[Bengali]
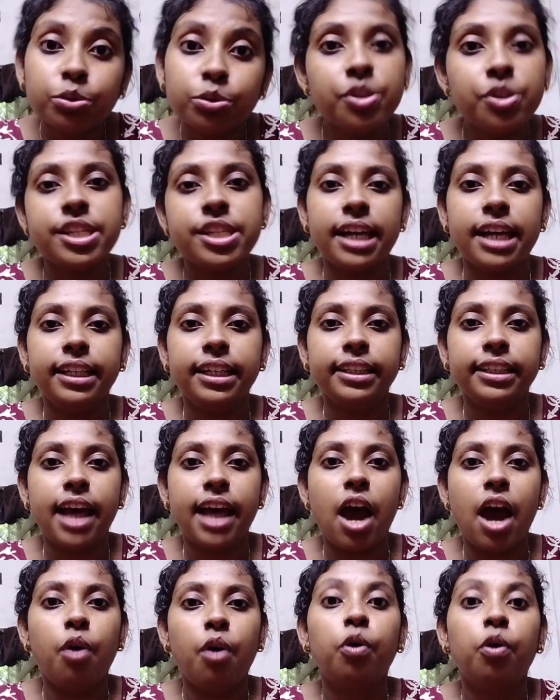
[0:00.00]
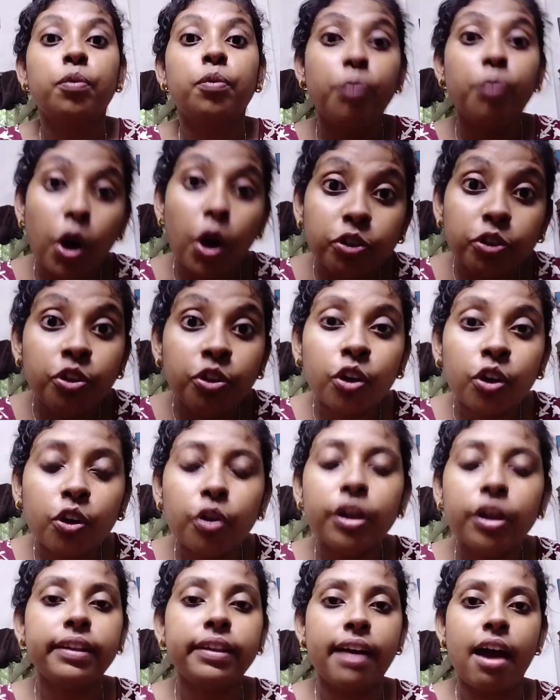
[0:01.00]
আগুন জ্বালিয়ে দেওয়া হোক বন্ধ
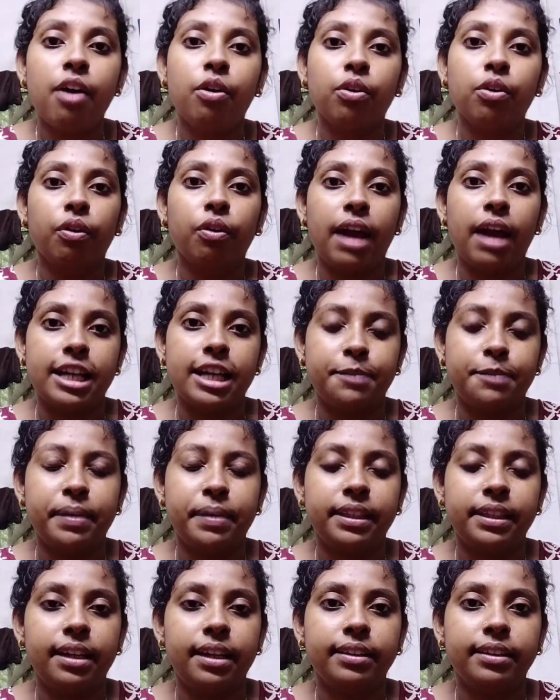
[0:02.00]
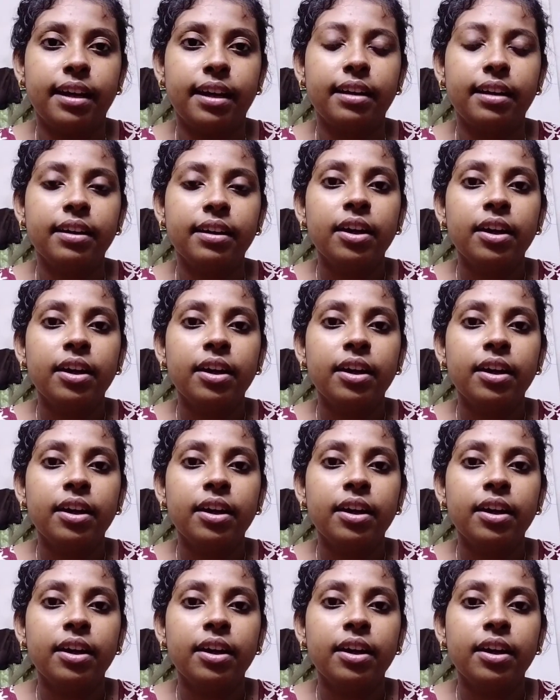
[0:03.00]
করে দেওয়া হোক ওই হাসপাতালটা